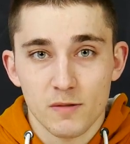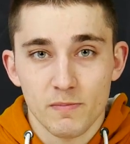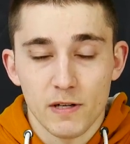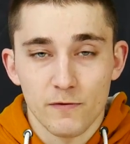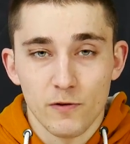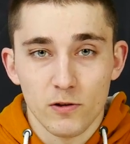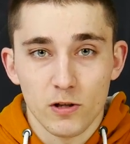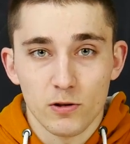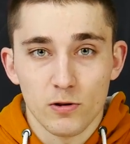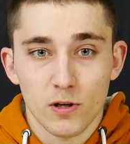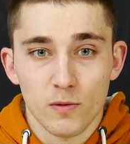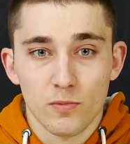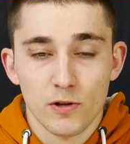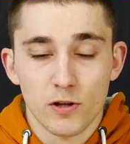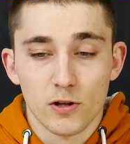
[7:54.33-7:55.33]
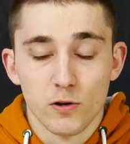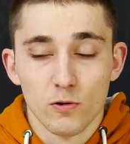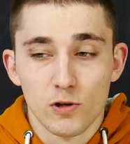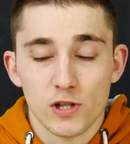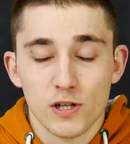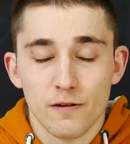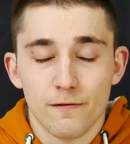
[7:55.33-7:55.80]
Смартфон, который будет
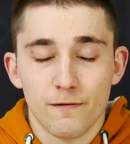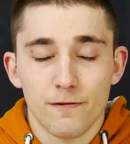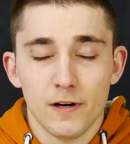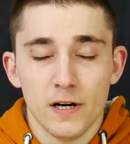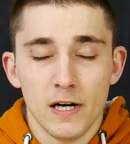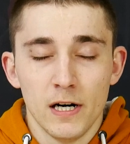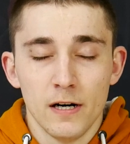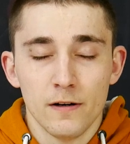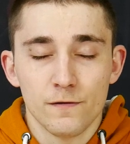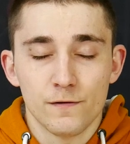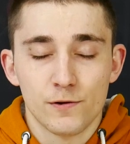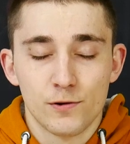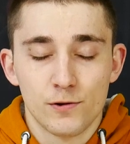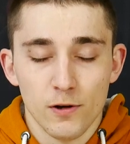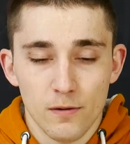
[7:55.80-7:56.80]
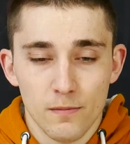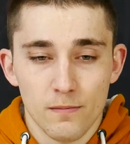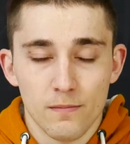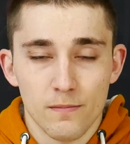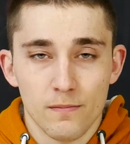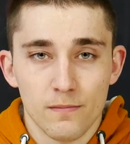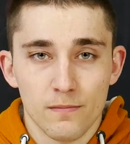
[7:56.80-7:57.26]
лучше во
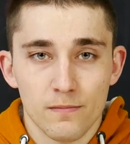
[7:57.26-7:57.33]
всем.